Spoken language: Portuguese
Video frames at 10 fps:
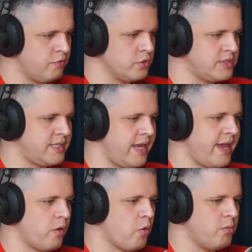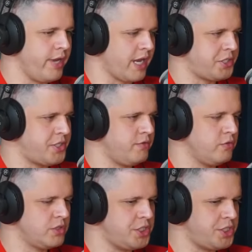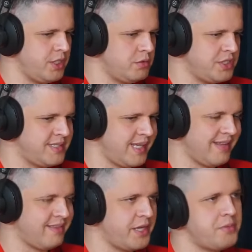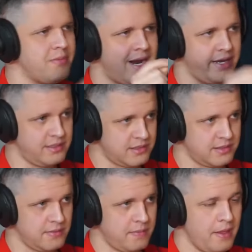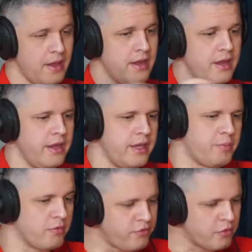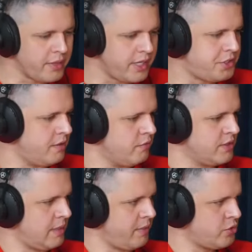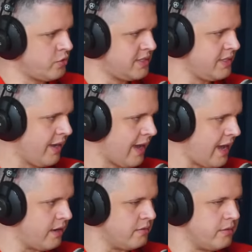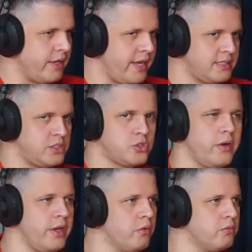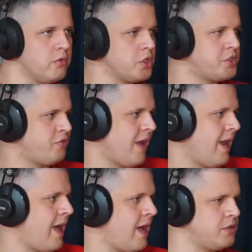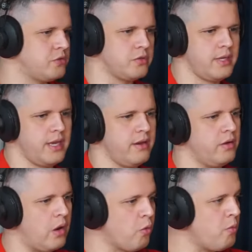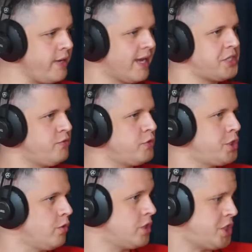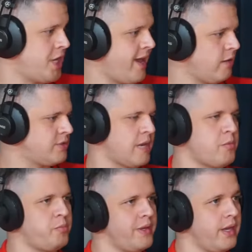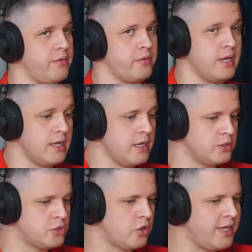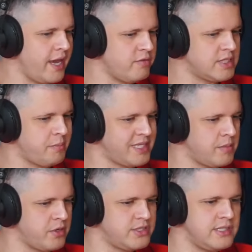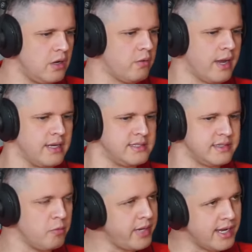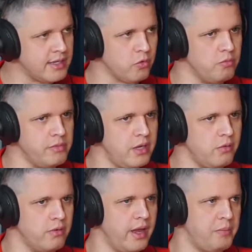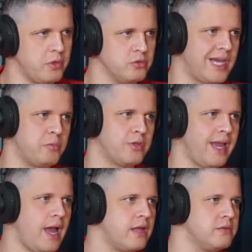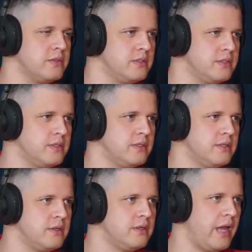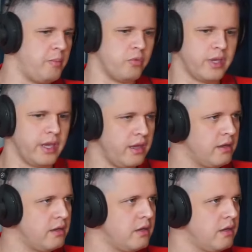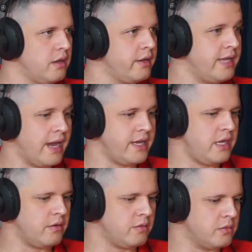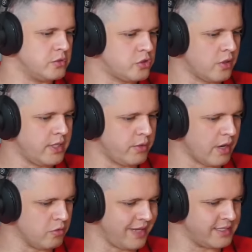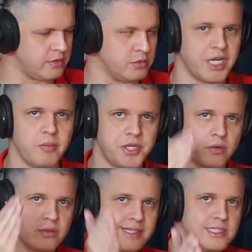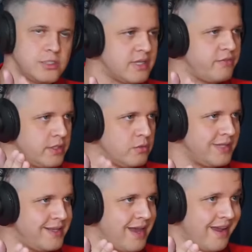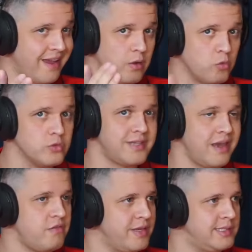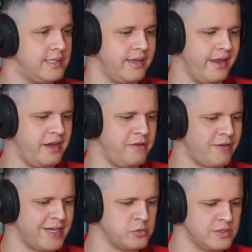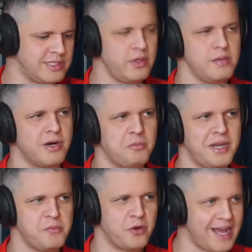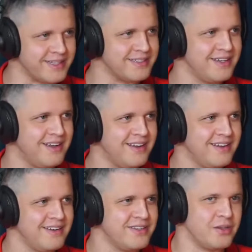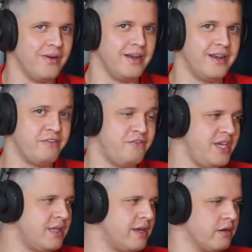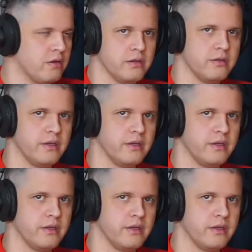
você era comunicativo no sentido de ser até demais? Sim. E provavelmente você pensou assim, cara, esse sou eu. Gosto de falar, não sei o quê. É, é o comunicativo de hoje, já era o Simon pequeno. Só que aí você percebeu assim, não, cara, se estão brigando comigo, é porque o Simon tá errado. Perfeito. É foi, foi isso que aconteceu. E aí, só que o que acontece? Geralmente acontece isso na vida do TDAH que consegue vencer. Ele faz do seu limão uma limonada. Então, na vida,